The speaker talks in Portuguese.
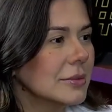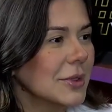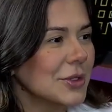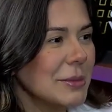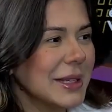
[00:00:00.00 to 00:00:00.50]

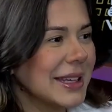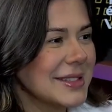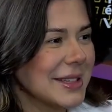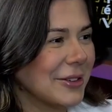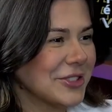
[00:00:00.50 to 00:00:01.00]
não sabia que
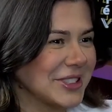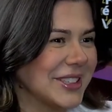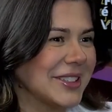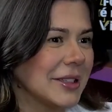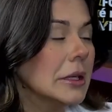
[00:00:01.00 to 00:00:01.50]
essa era você.
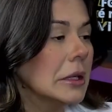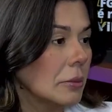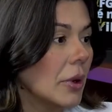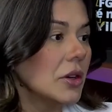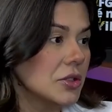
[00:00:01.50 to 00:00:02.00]
Ah.
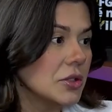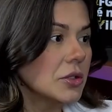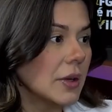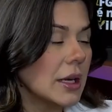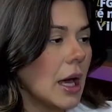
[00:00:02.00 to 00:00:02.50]
Pode
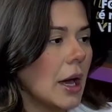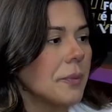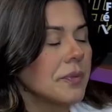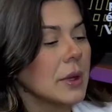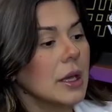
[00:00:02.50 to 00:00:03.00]
desvalidar.